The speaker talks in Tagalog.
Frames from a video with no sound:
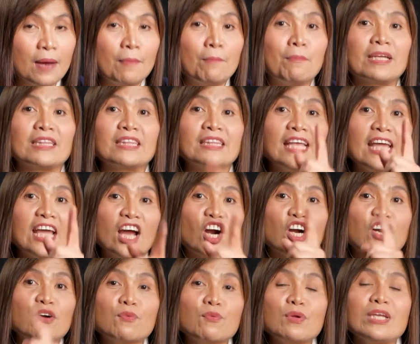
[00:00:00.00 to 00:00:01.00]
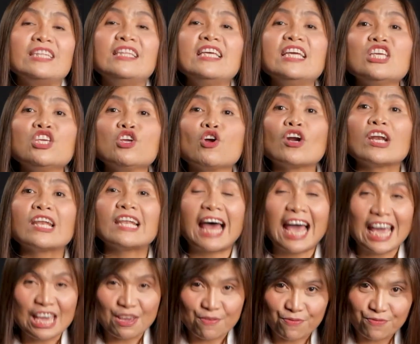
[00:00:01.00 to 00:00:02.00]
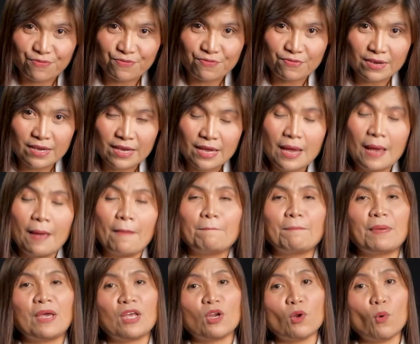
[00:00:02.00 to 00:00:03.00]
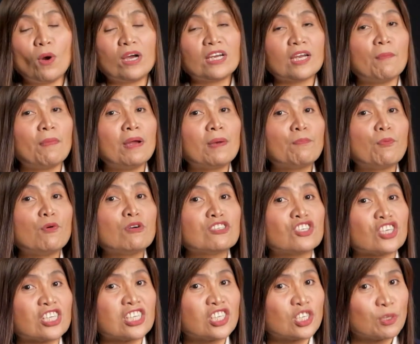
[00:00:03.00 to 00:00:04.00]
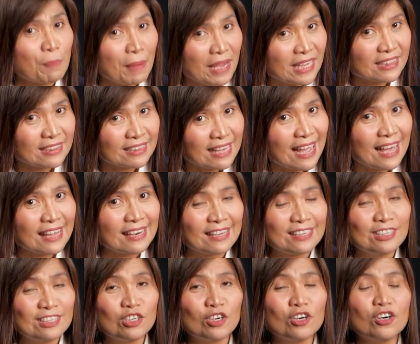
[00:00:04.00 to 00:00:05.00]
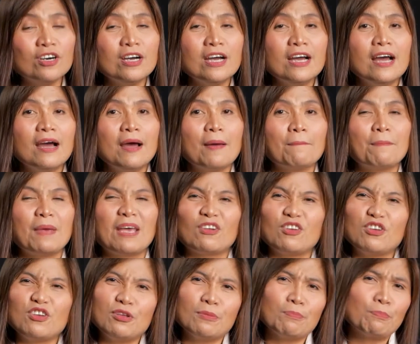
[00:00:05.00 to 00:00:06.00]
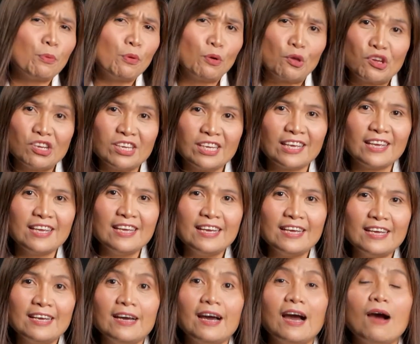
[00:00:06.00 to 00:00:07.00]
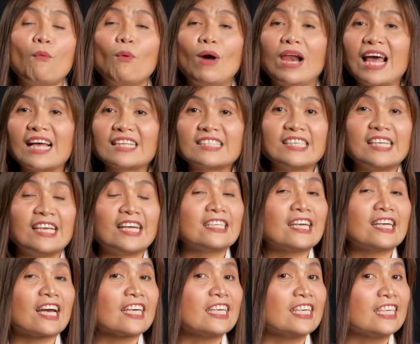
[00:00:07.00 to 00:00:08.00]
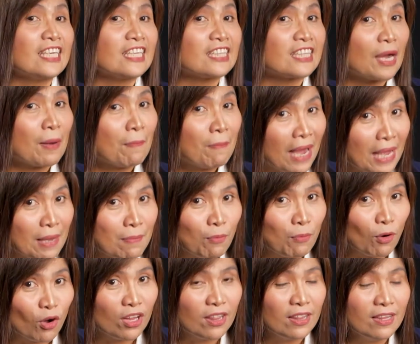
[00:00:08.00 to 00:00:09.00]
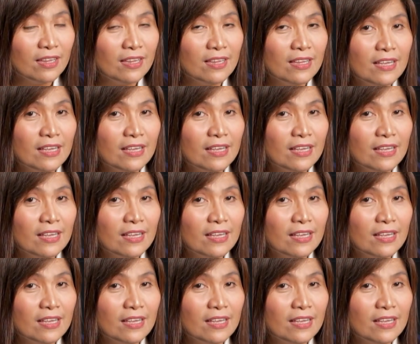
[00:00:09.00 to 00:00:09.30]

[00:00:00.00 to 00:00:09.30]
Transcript: but they are reading your life. Pero wag naman pong judgmental, ano? Pero yun po yun eh. Wala silang nakikitang Bible,